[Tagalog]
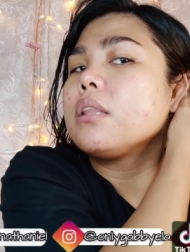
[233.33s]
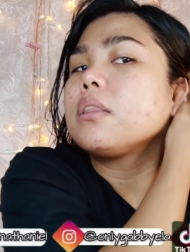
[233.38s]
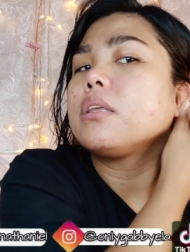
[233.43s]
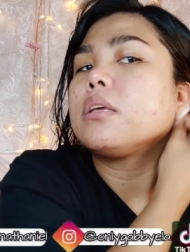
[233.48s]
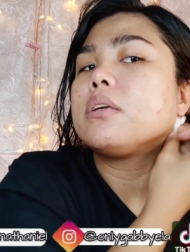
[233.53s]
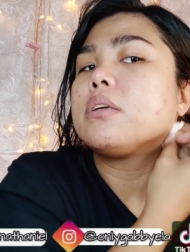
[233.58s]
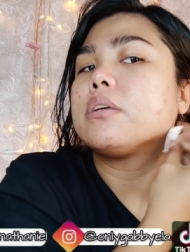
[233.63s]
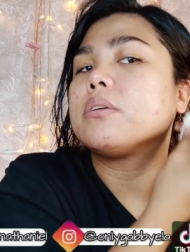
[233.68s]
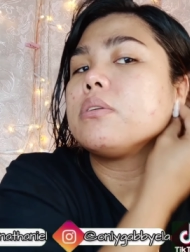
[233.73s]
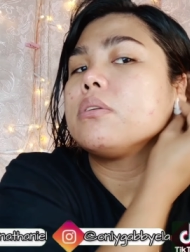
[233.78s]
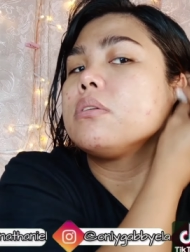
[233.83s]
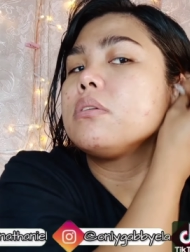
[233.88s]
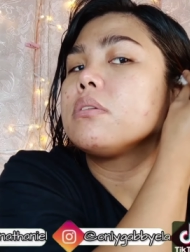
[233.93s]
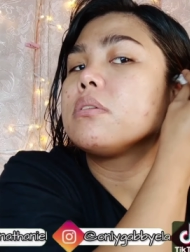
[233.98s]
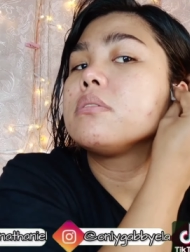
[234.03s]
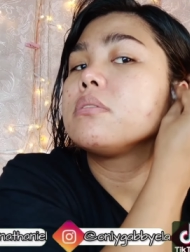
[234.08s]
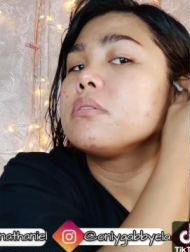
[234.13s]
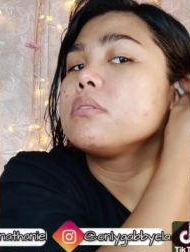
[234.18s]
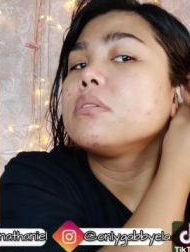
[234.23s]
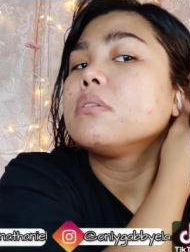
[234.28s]
ating
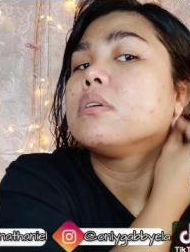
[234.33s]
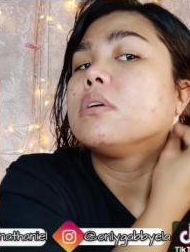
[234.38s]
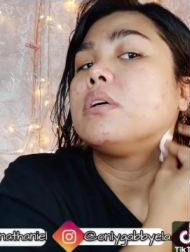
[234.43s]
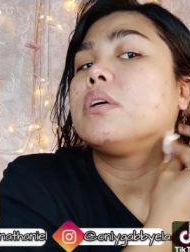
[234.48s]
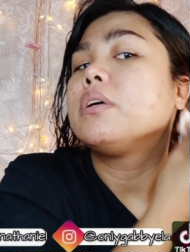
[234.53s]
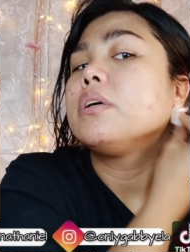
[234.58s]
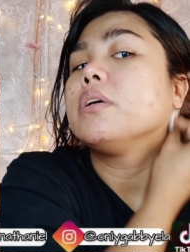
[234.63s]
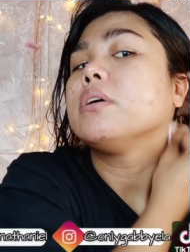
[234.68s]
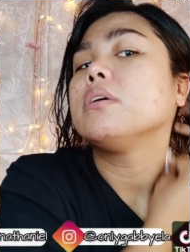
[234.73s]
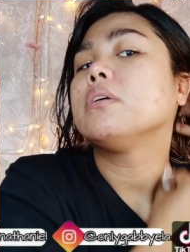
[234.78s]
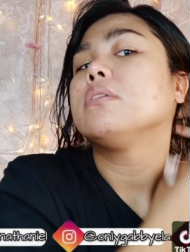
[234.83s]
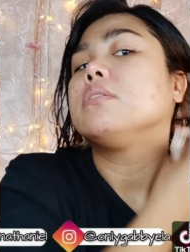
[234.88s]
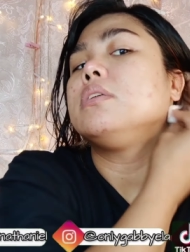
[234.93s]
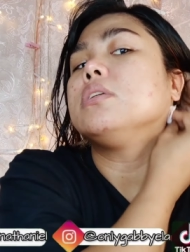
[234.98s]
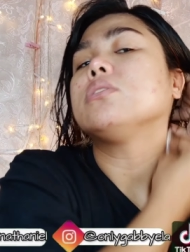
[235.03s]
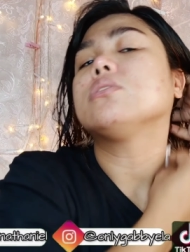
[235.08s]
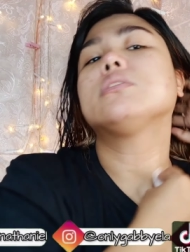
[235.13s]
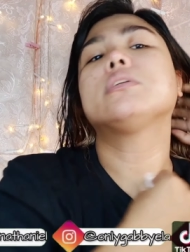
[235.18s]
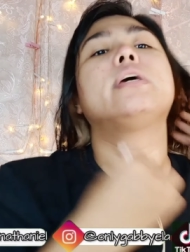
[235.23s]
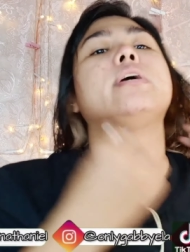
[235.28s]

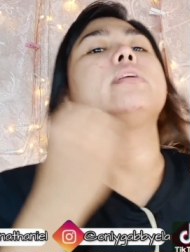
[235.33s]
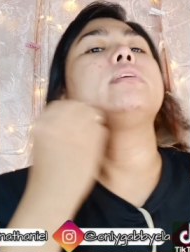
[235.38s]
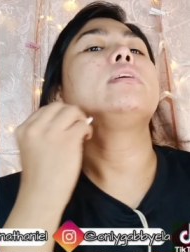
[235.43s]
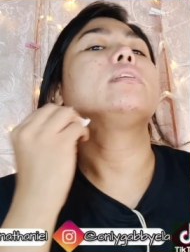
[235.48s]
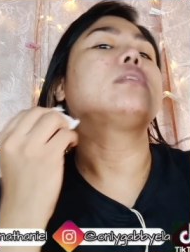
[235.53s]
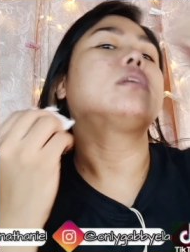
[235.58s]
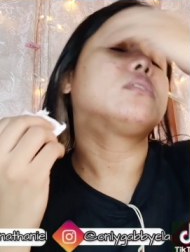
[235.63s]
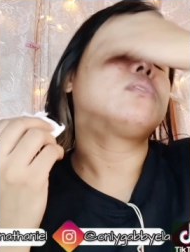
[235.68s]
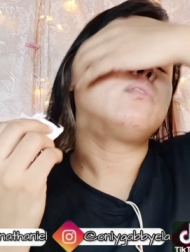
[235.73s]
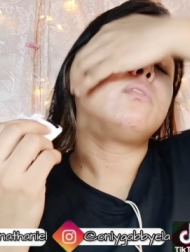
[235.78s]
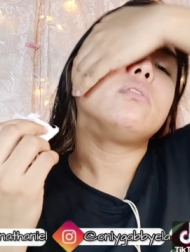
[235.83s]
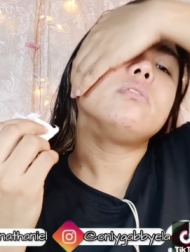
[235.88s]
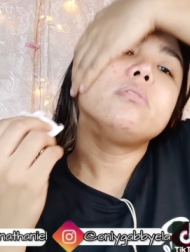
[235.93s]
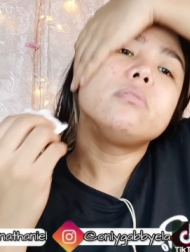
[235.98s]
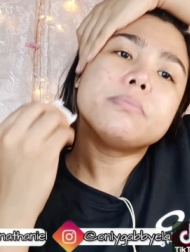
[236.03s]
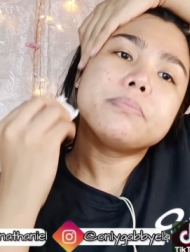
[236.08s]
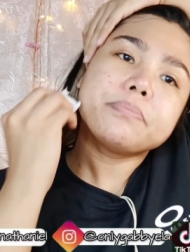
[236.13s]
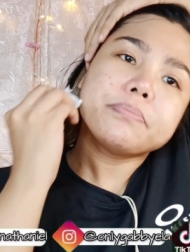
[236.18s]
dito sa area na to.